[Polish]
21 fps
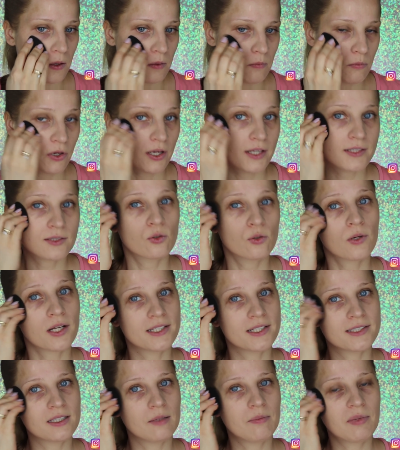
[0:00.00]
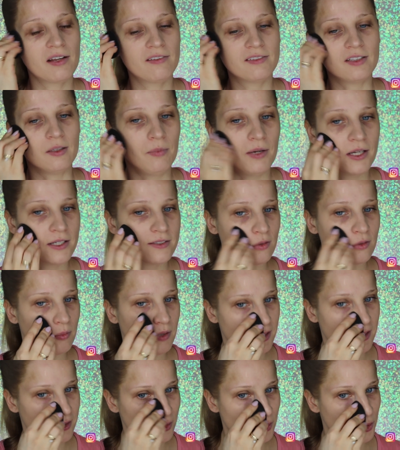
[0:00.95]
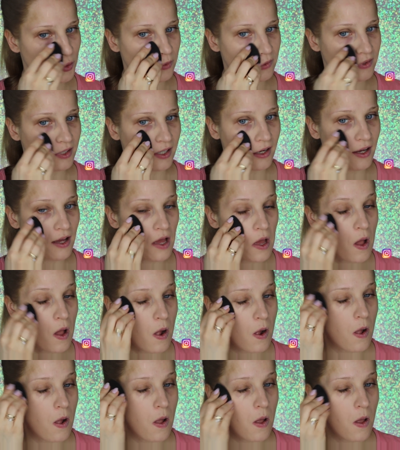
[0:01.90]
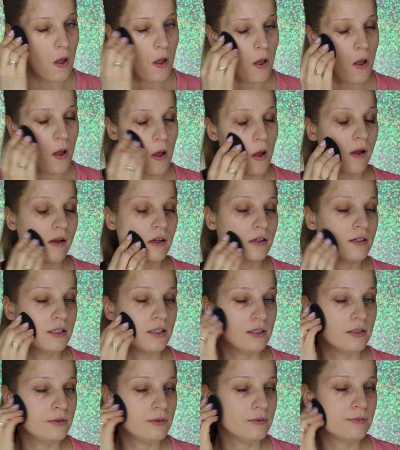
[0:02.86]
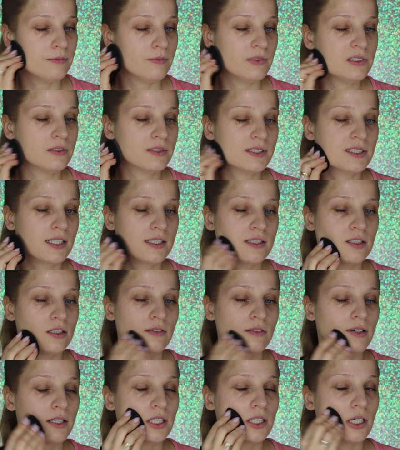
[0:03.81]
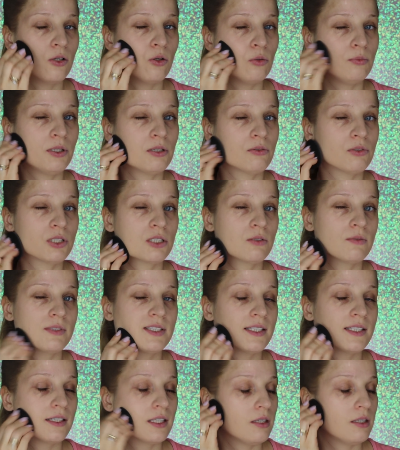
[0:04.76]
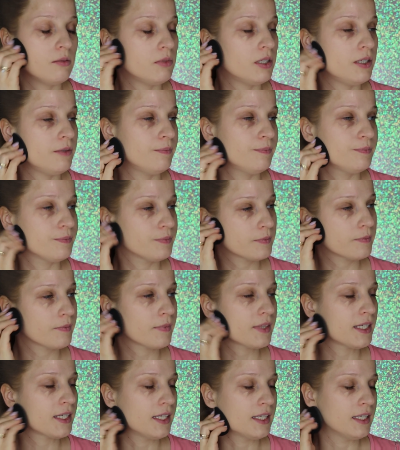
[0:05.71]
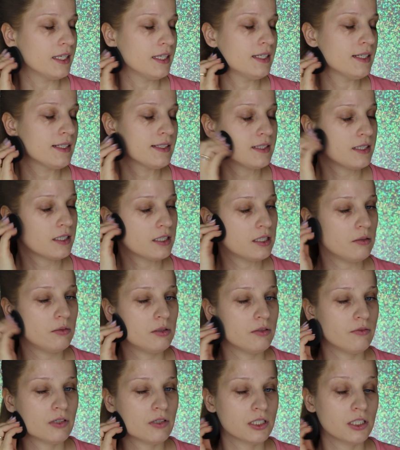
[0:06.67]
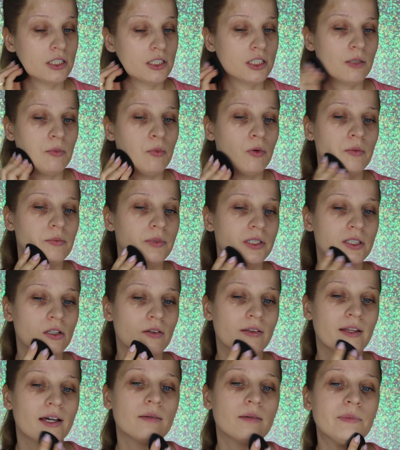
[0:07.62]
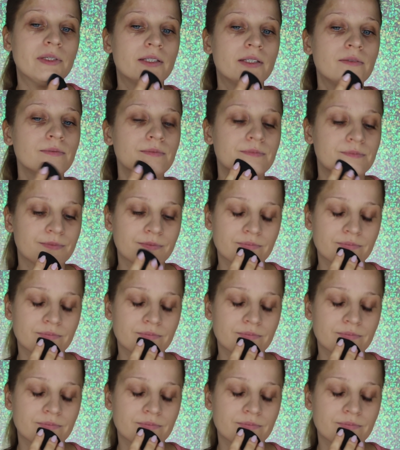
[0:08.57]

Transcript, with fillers: Moja skóra jest naprawdę bardzo, bardzo żółta i zdecydowanie lubię się z takimi, z takimi właśnie ciepłymi tonami.